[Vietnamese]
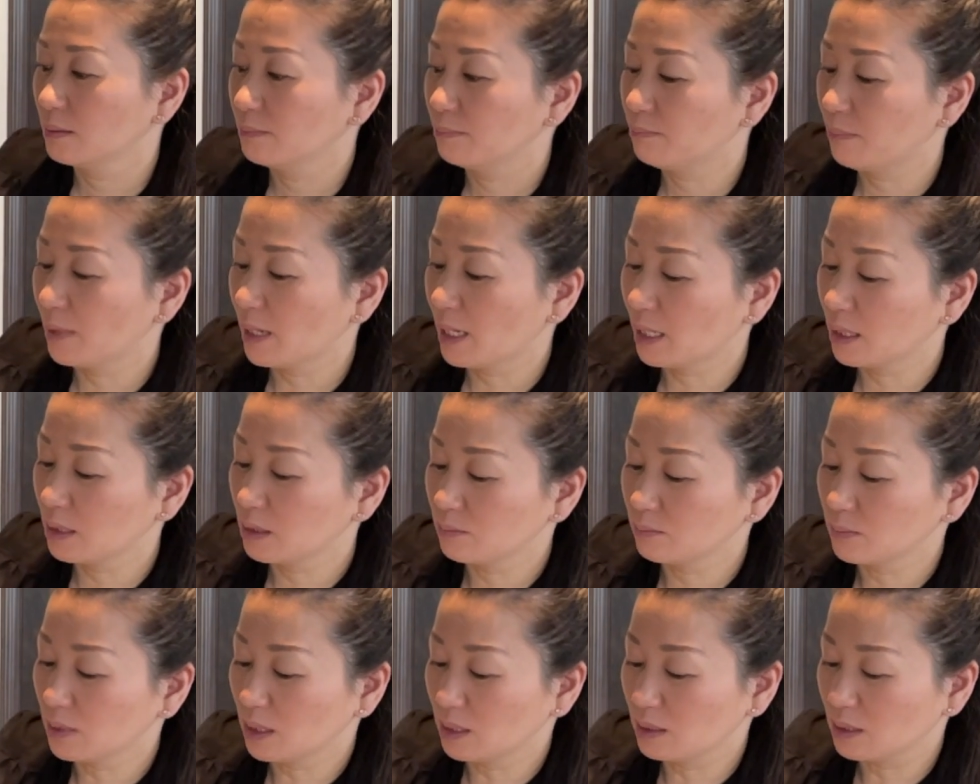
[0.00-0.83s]
bà
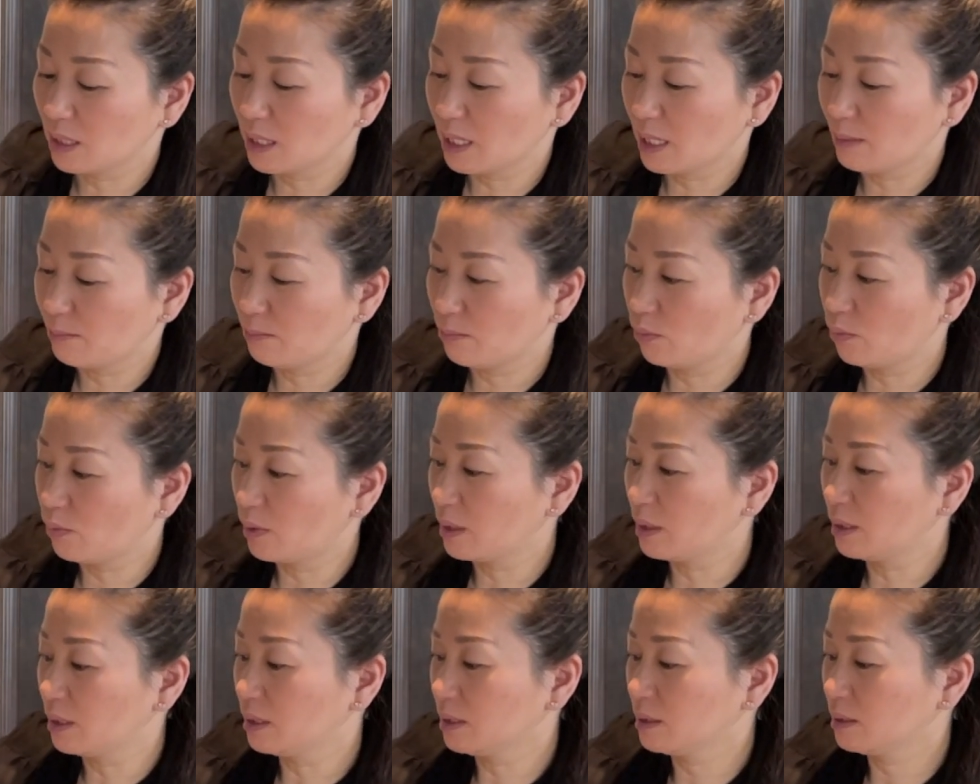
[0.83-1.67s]
em thời cam
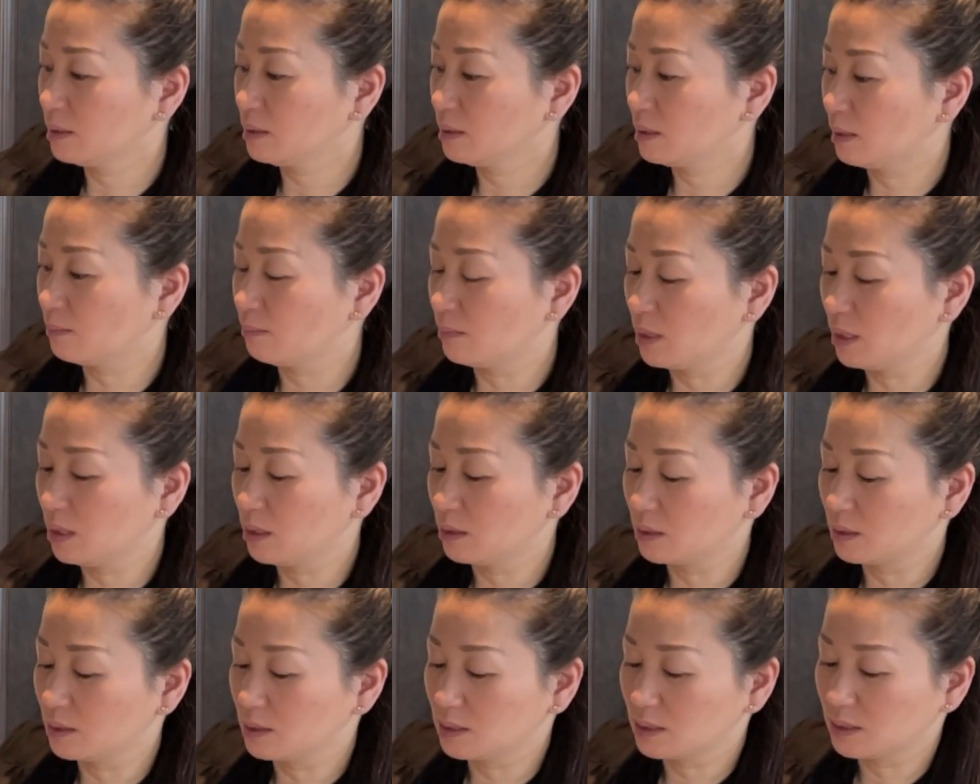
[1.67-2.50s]
mòn nâng đã bây giờ
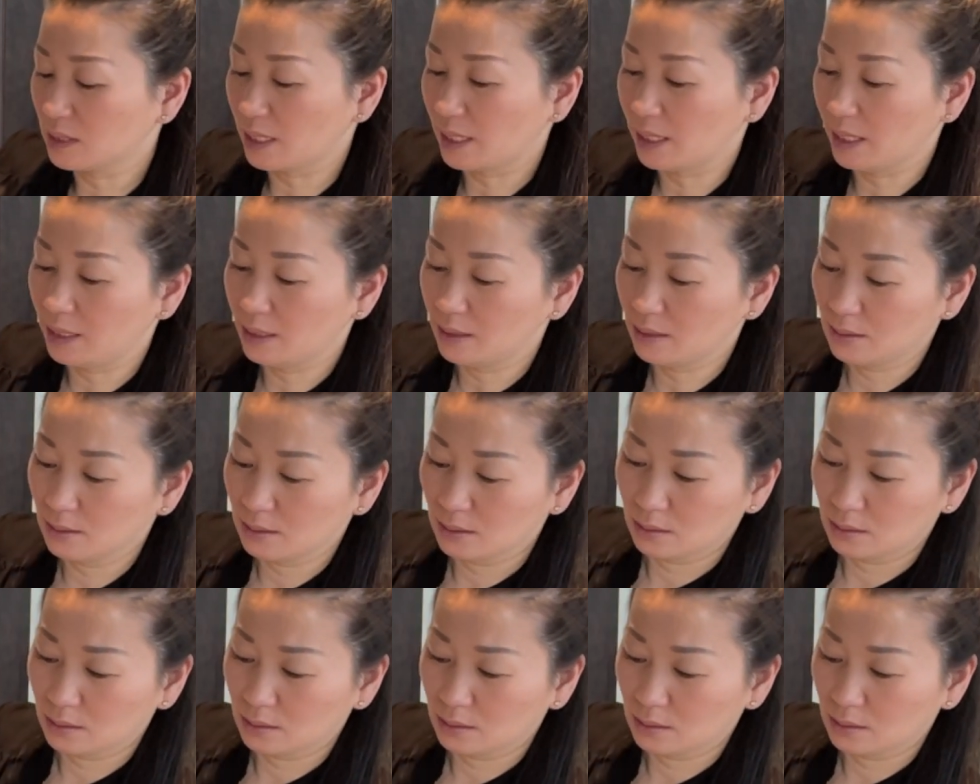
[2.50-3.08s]
tới sáng